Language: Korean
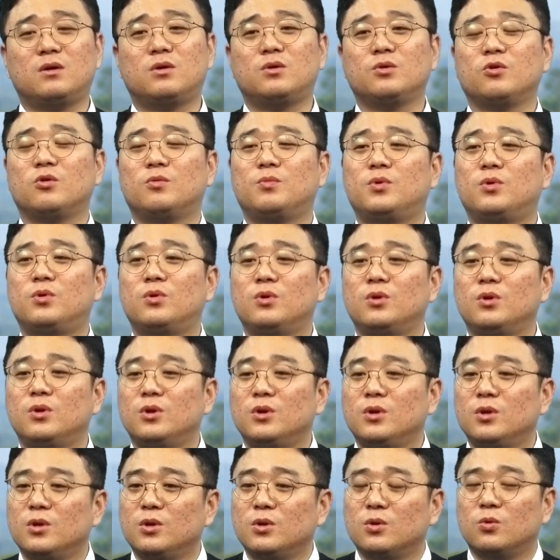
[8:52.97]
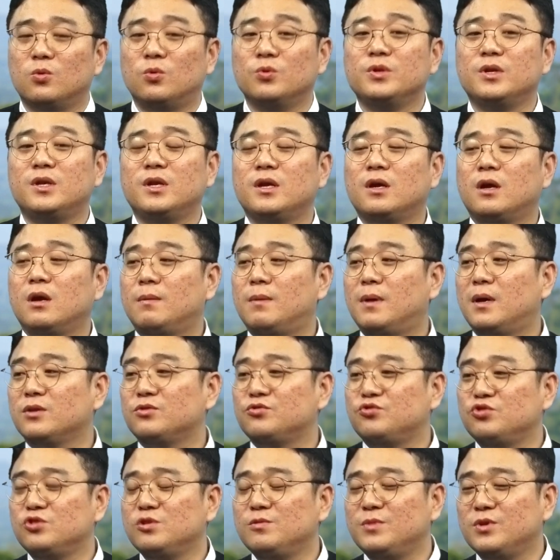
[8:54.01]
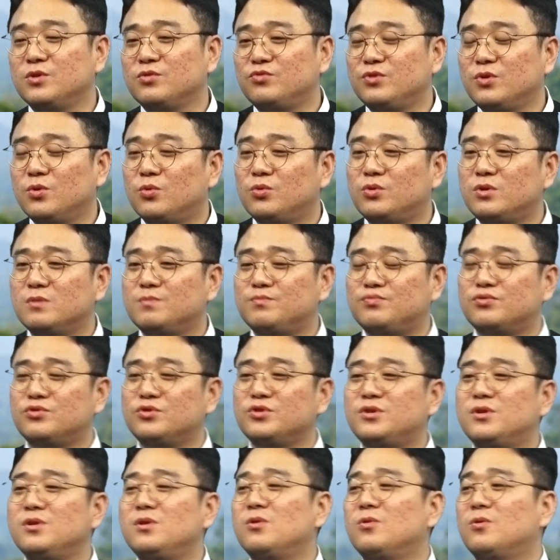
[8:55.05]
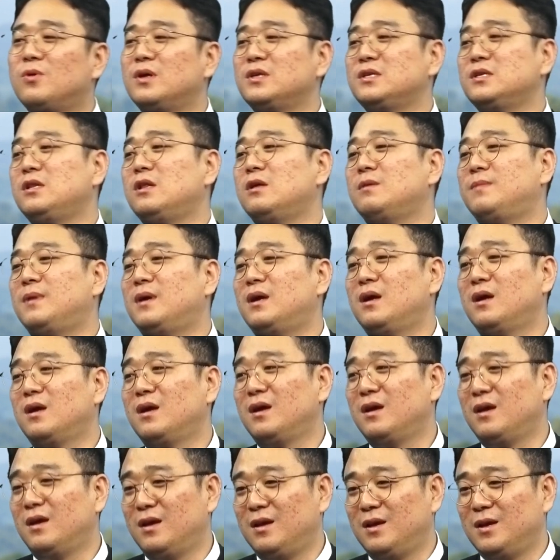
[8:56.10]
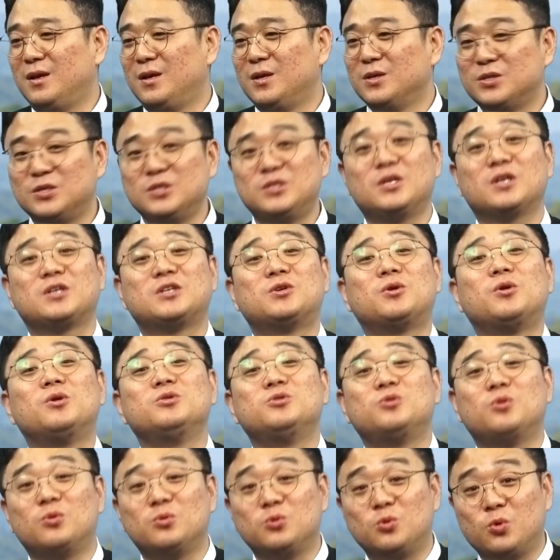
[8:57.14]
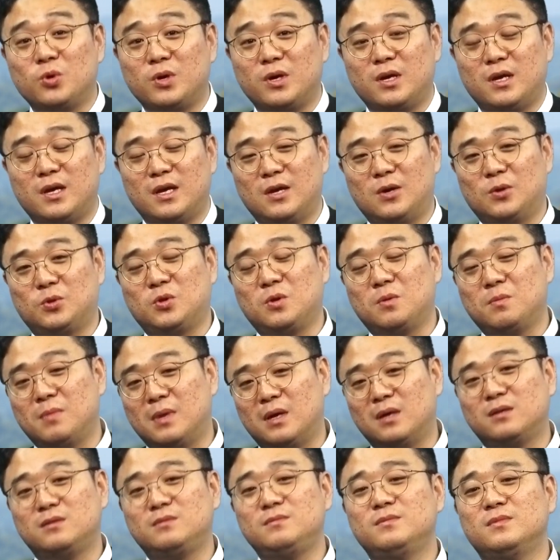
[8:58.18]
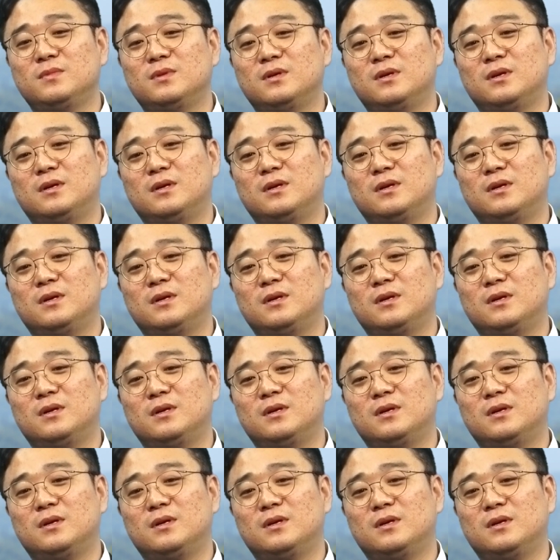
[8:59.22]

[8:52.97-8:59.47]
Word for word: 어, 여보, 오늘인가 봐. 주님이 우리 오늘 부르시려고 하시나 봐. 진짜 그런 정도의 어떤 마음?